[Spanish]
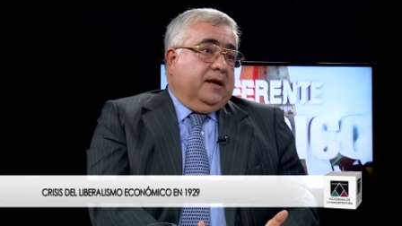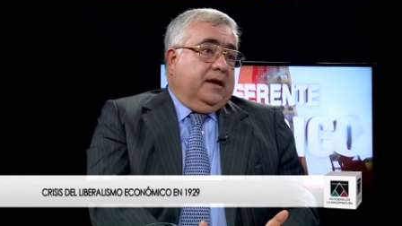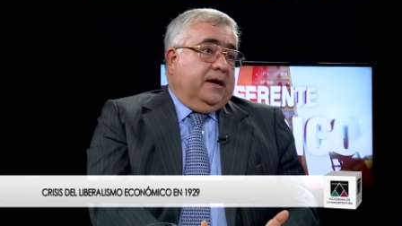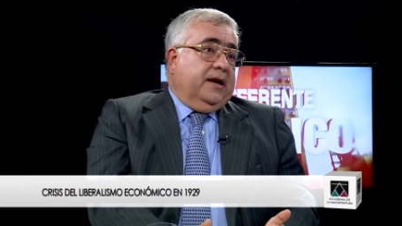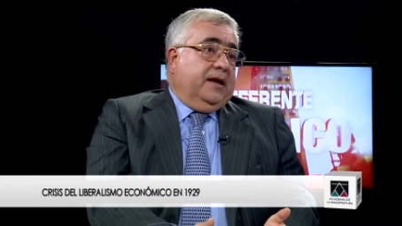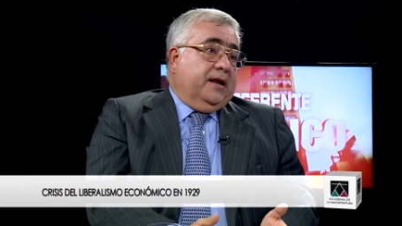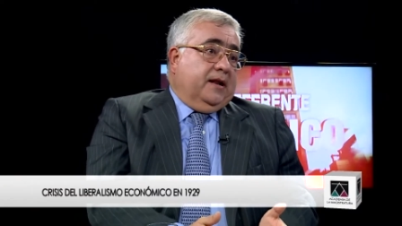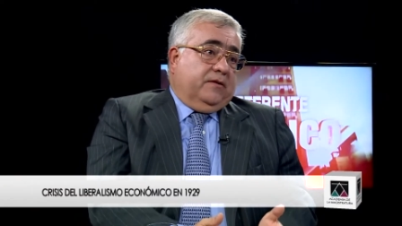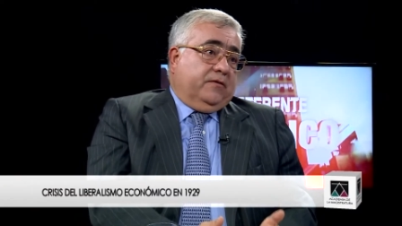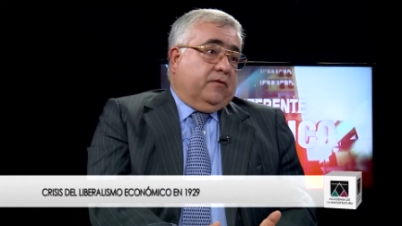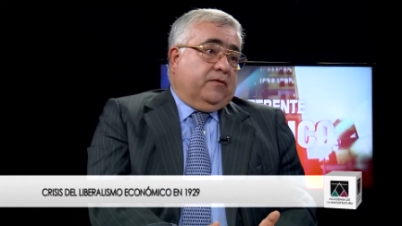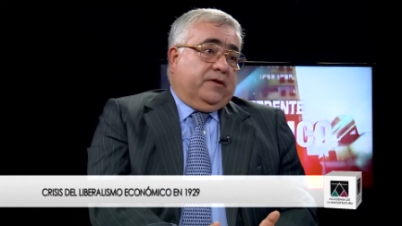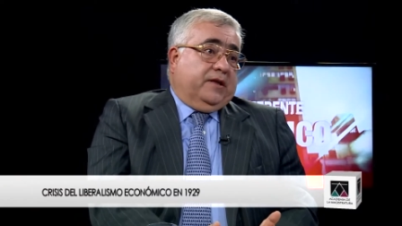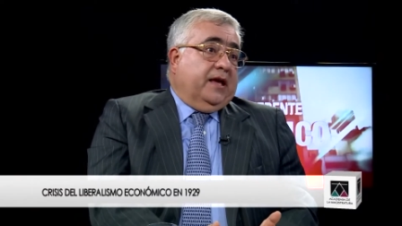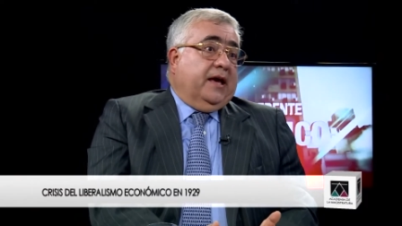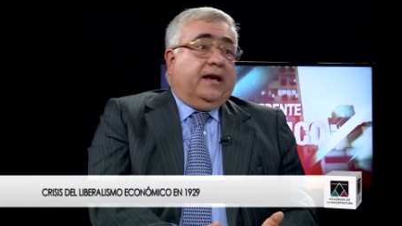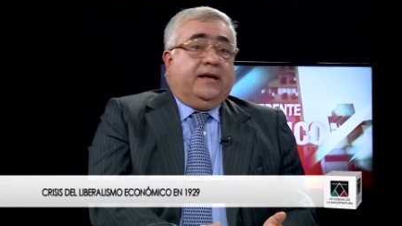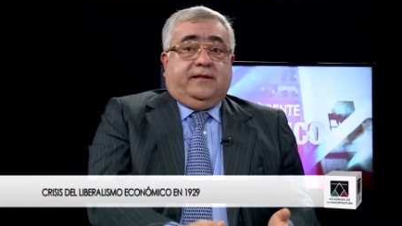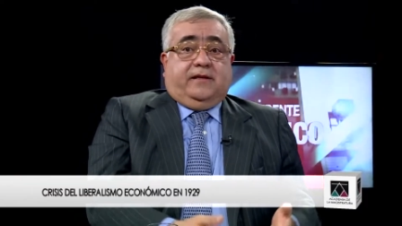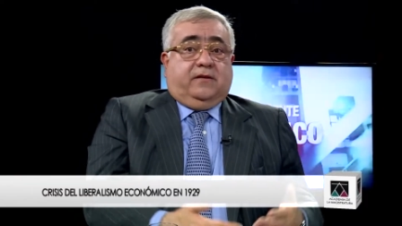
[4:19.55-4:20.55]
y las
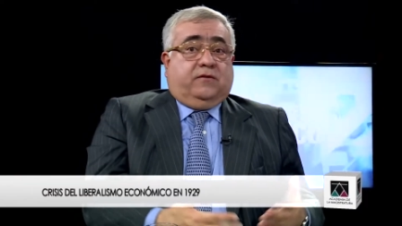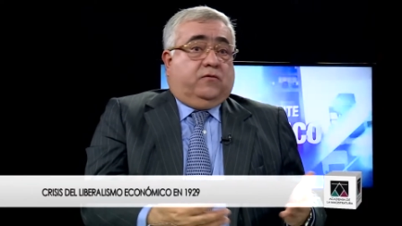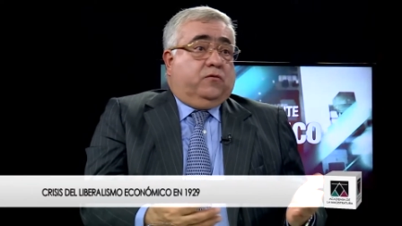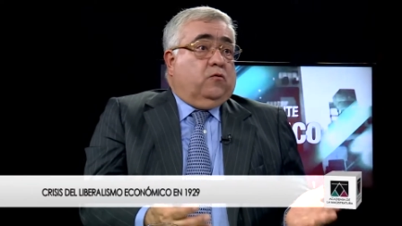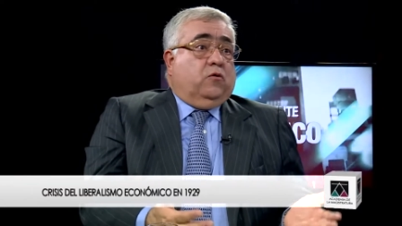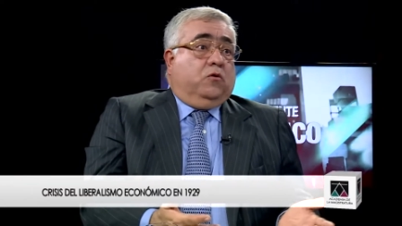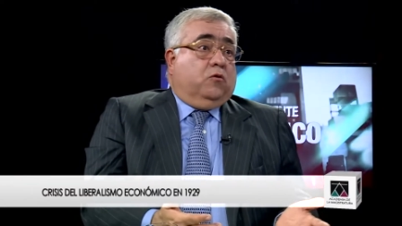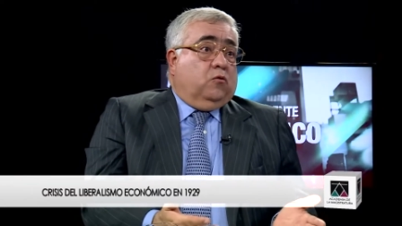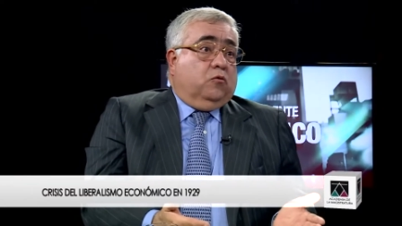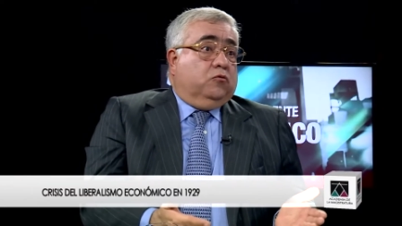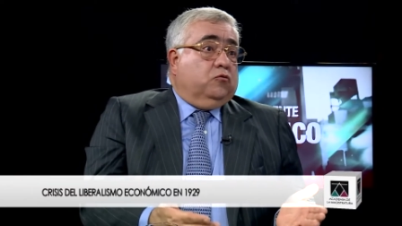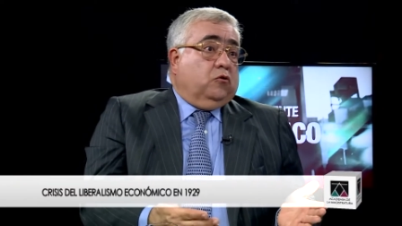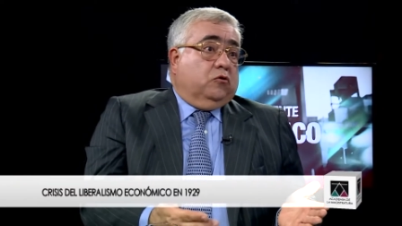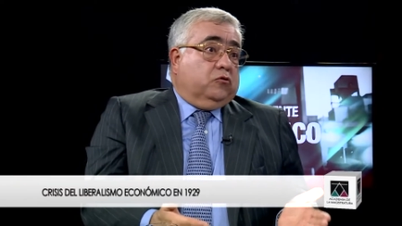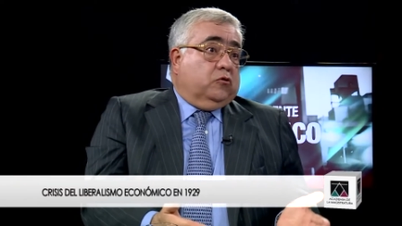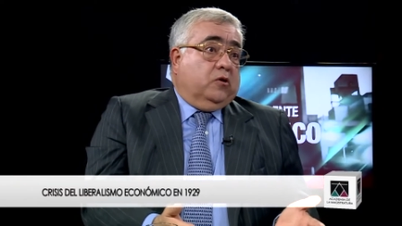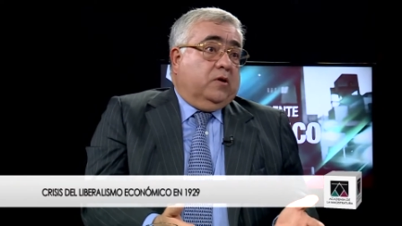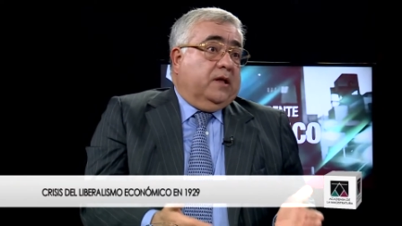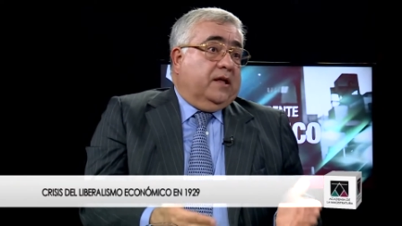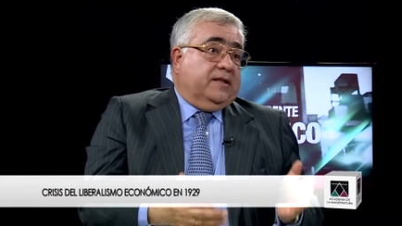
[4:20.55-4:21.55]
sociedades en su conjunto
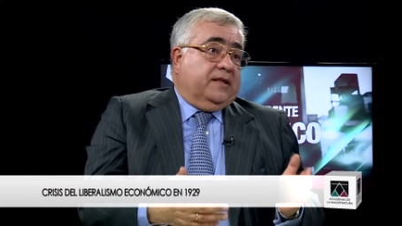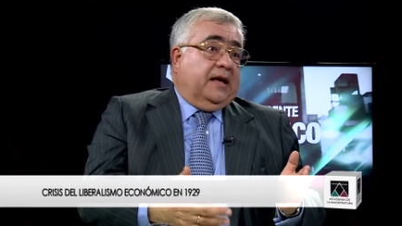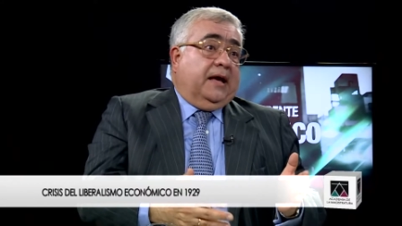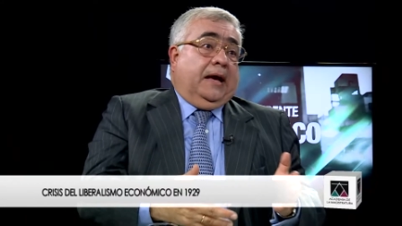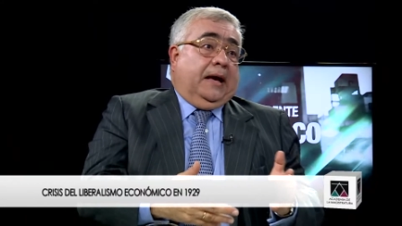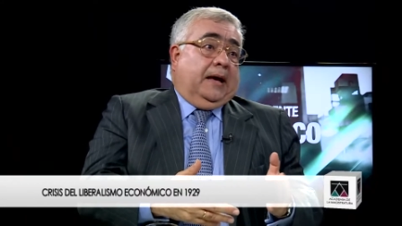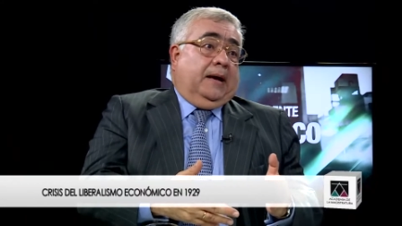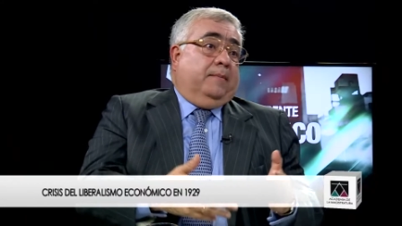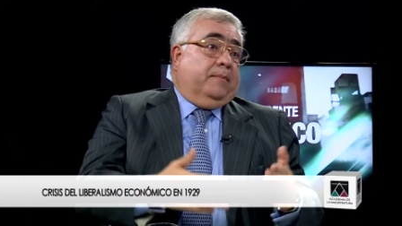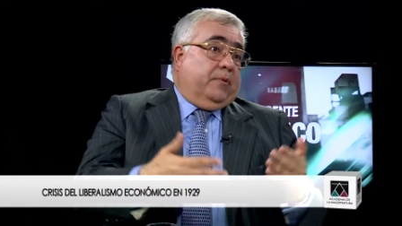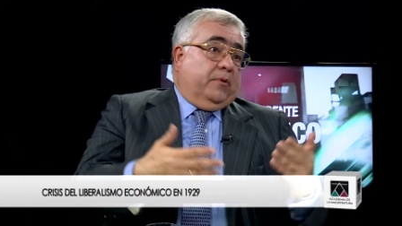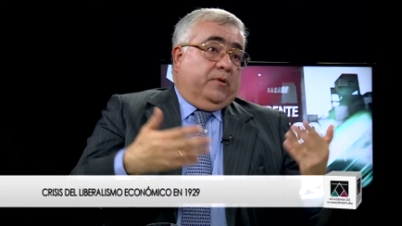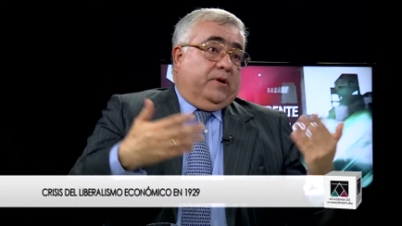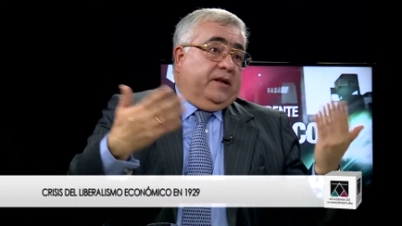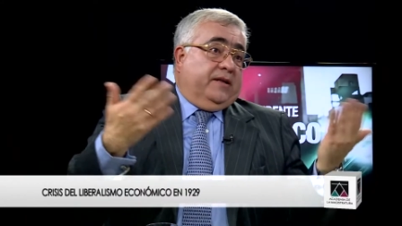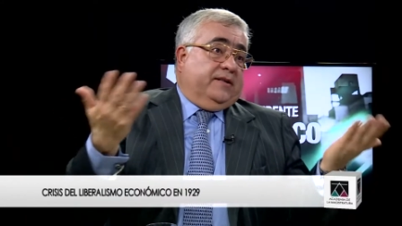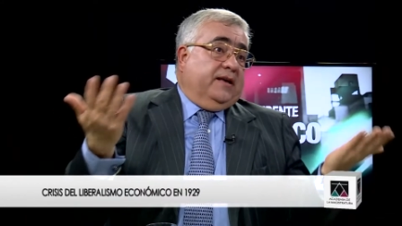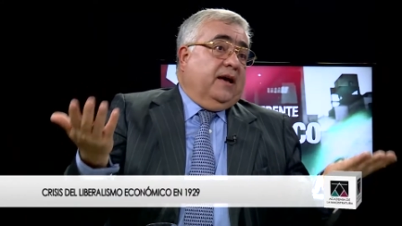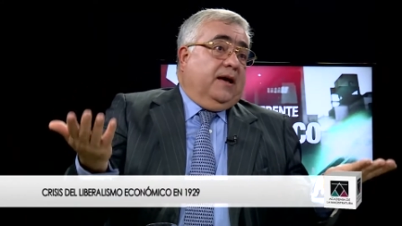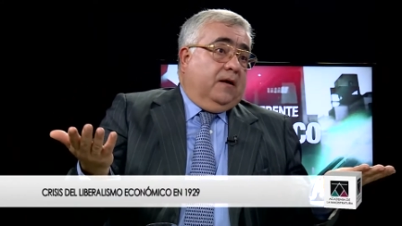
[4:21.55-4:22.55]
todas han
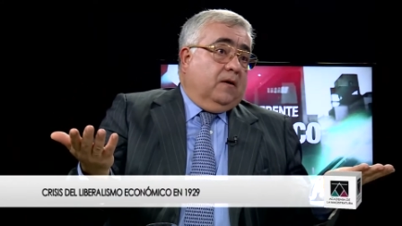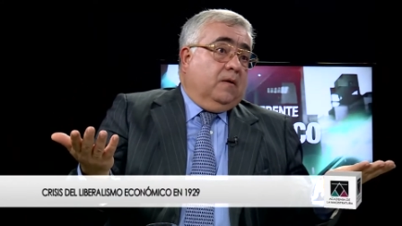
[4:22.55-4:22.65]
progresado.